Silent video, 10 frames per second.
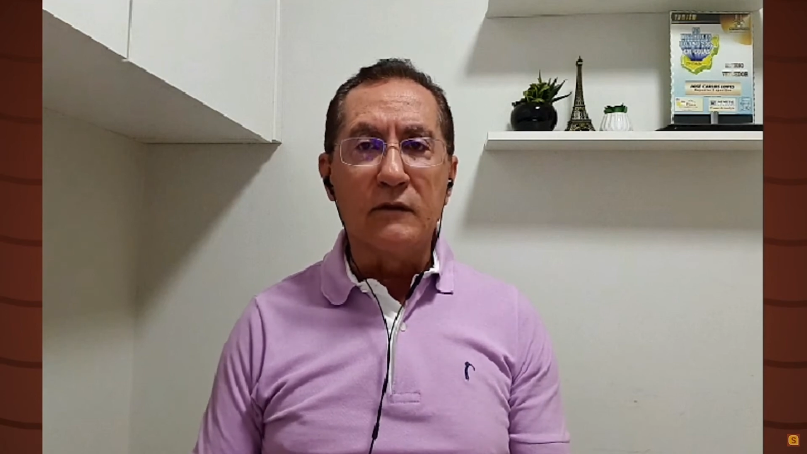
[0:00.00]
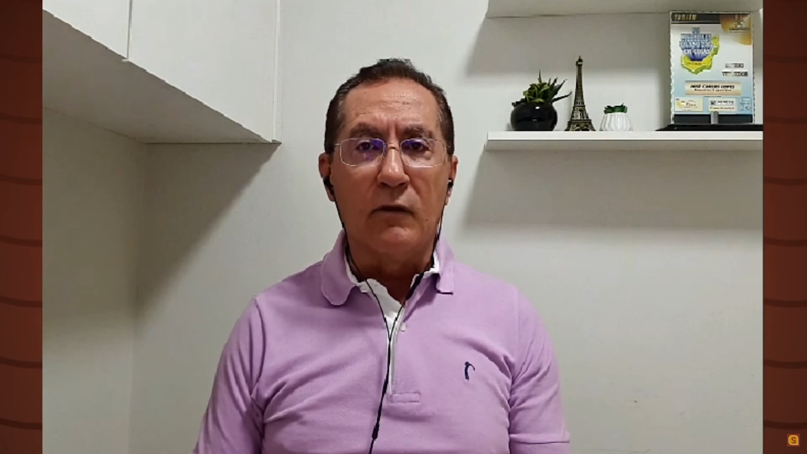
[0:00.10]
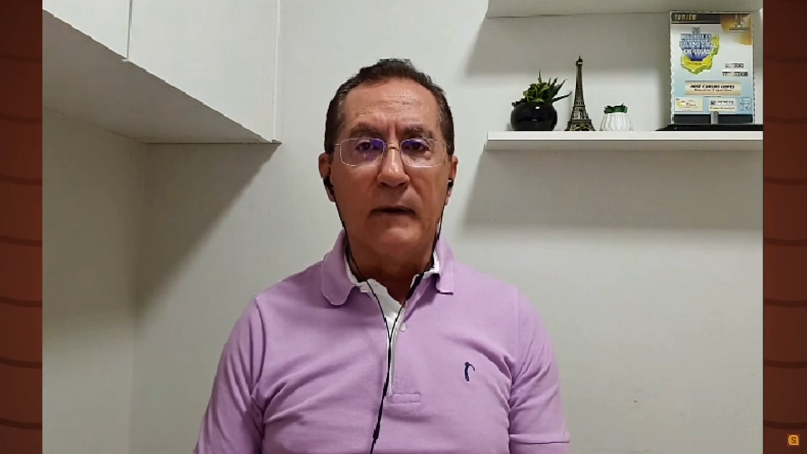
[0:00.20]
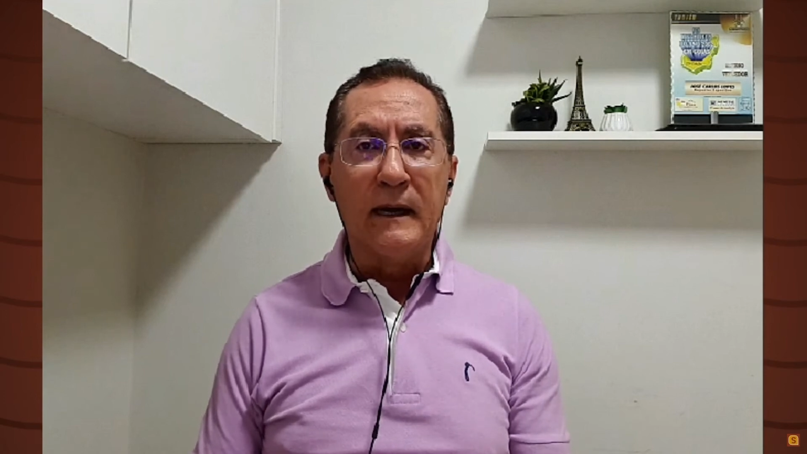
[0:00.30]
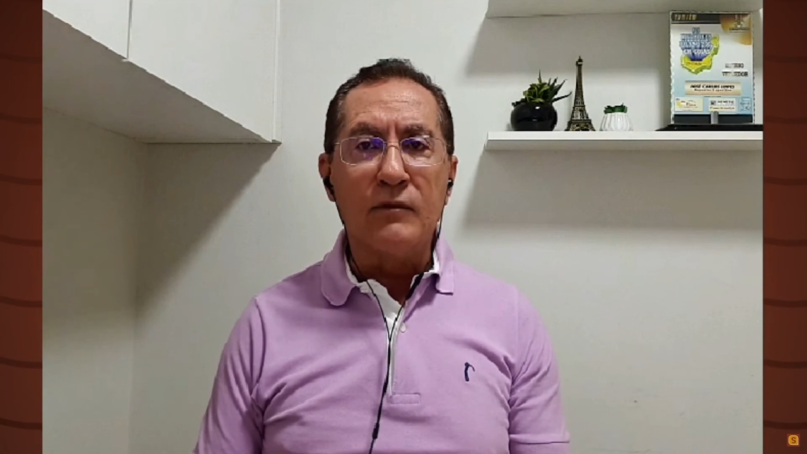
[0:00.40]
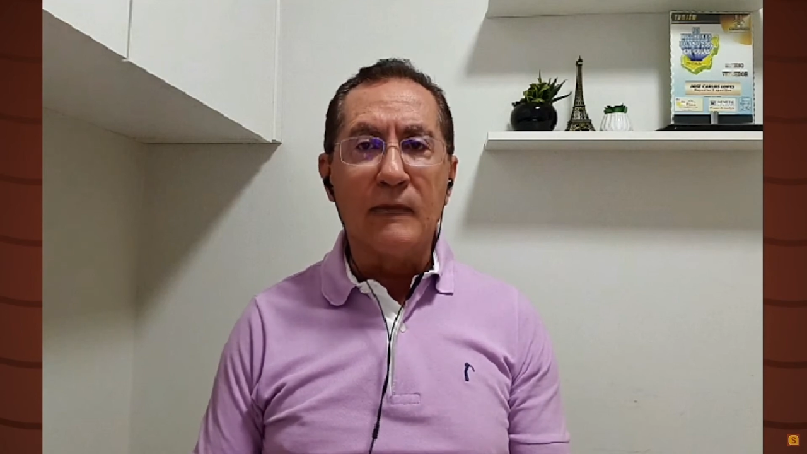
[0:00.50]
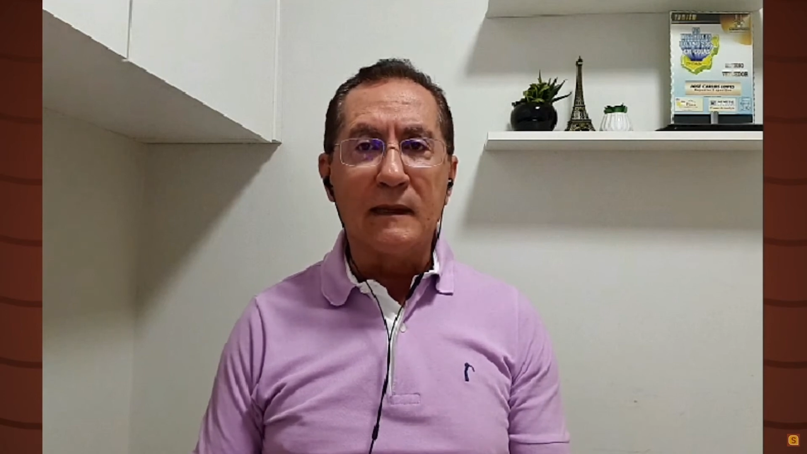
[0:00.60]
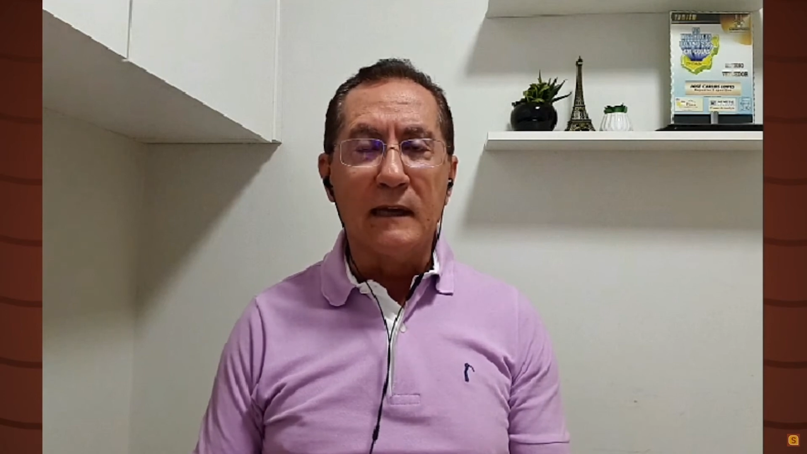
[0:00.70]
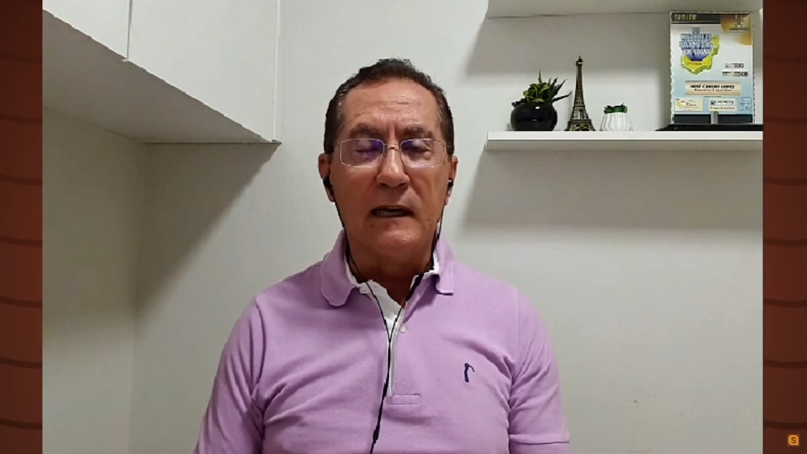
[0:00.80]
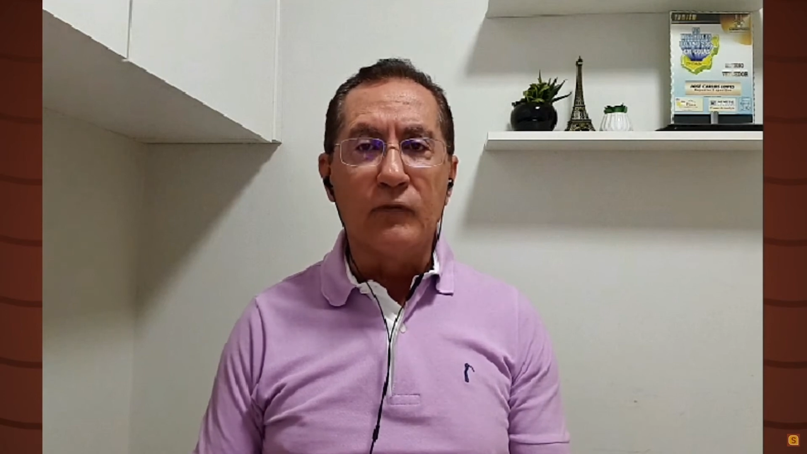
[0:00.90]
Centro-Oeste,
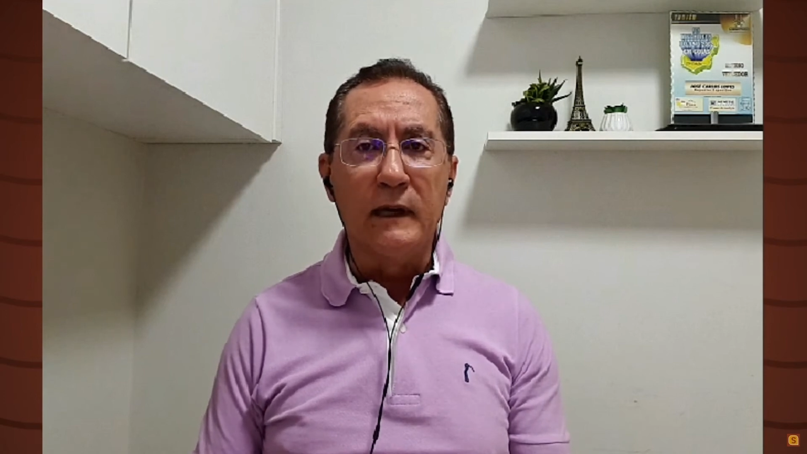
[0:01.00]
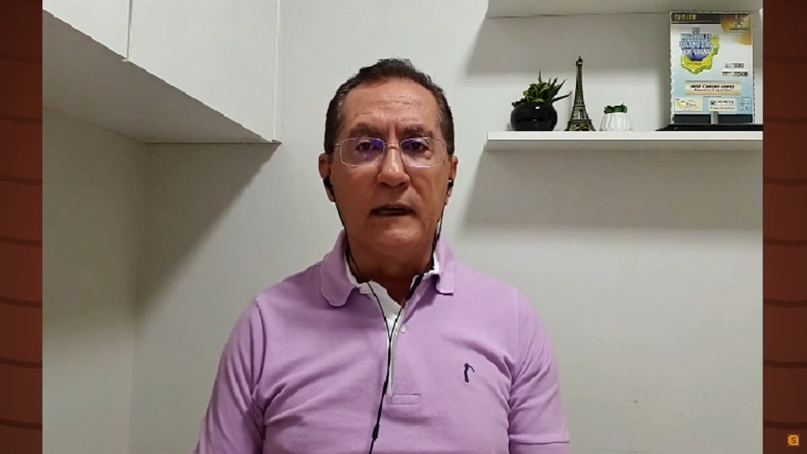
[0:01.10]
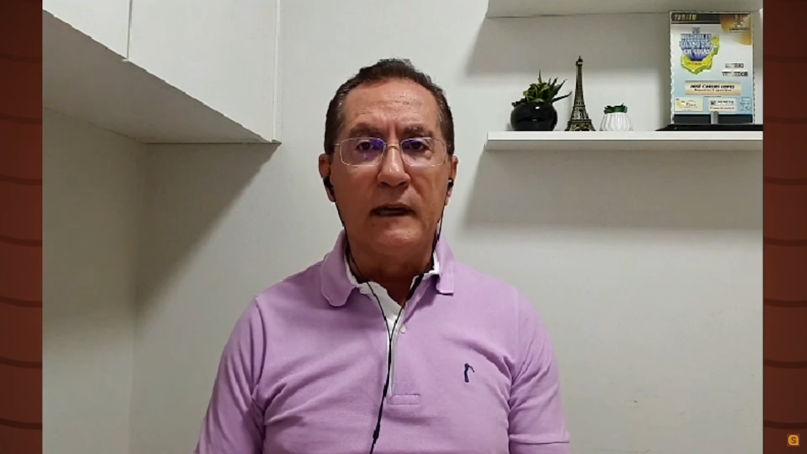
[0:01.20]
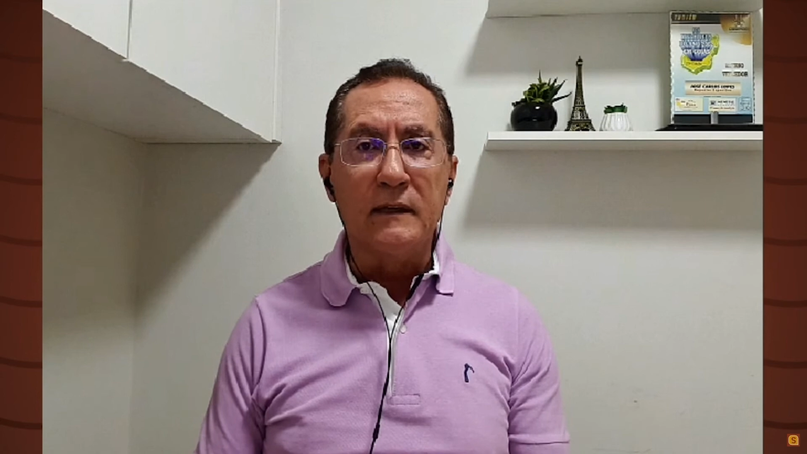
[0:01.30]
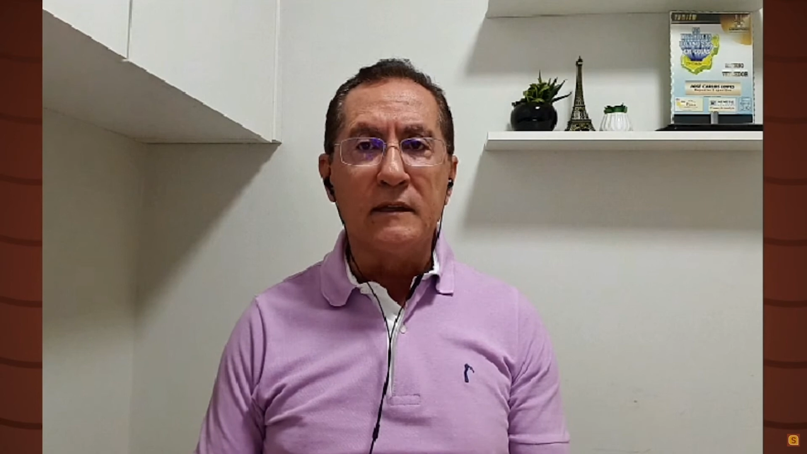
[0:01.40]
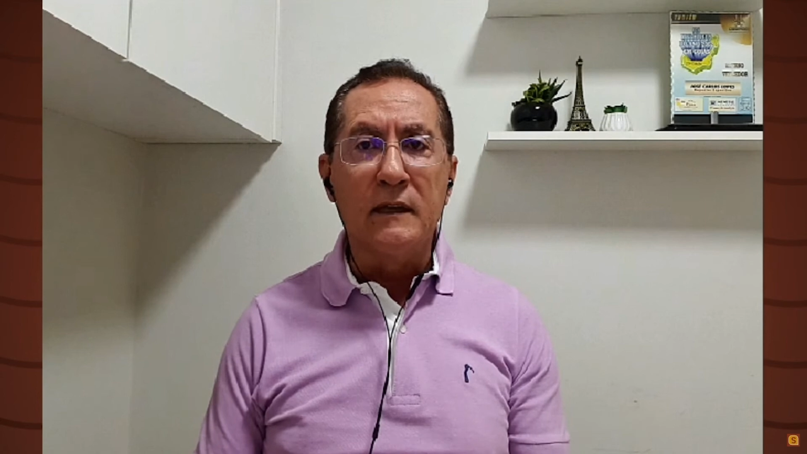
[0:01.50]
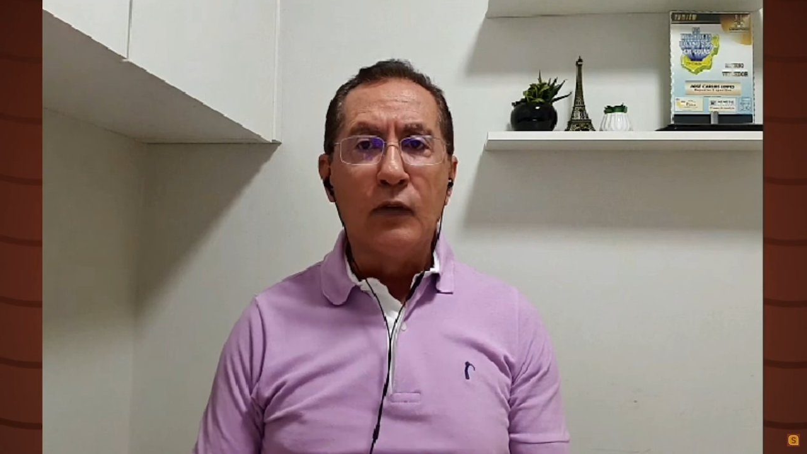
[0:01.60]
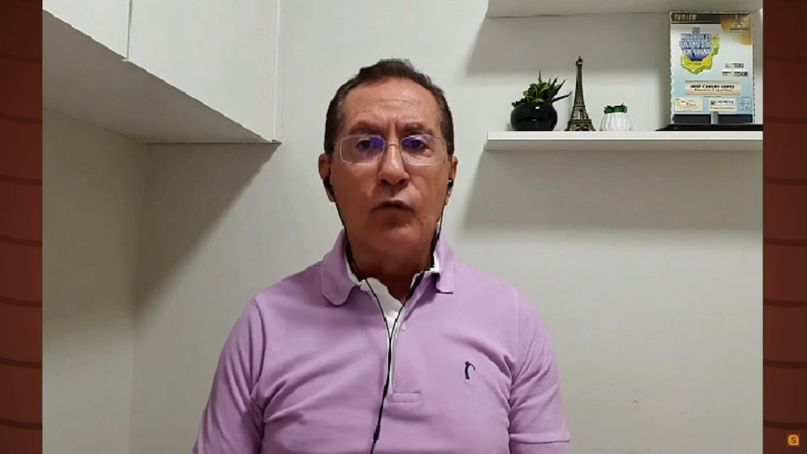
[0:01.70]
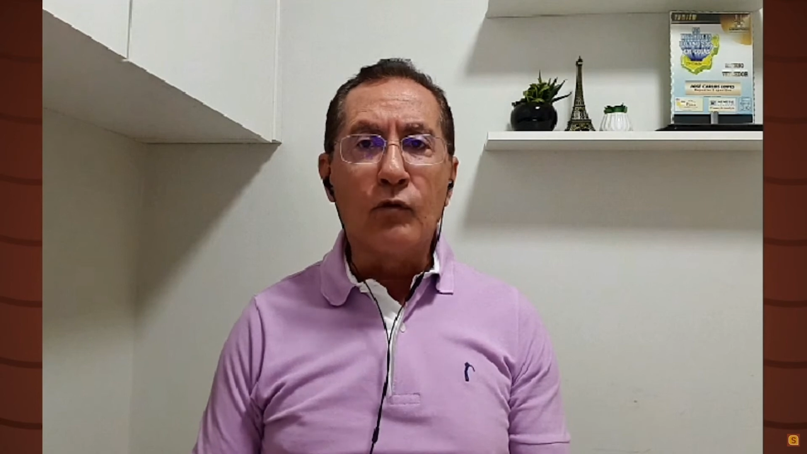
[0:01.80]
o Atlético Goianiense,